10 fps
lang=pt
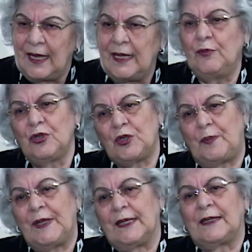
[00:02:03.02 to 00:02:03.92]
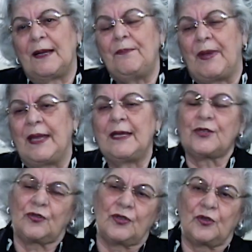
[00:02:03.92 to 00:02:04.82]
E multiplica também
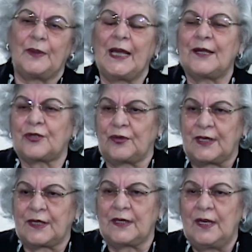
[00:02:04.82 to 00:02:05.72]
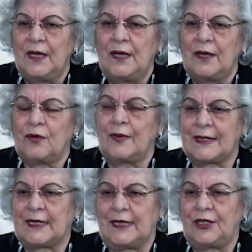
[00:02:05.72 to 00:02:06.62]
as suas obrigações com
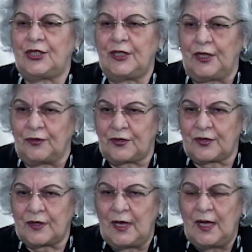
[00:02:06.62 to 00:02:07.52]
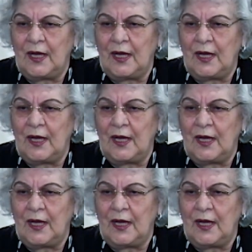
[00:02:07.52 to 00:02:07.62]
as leis de Deus.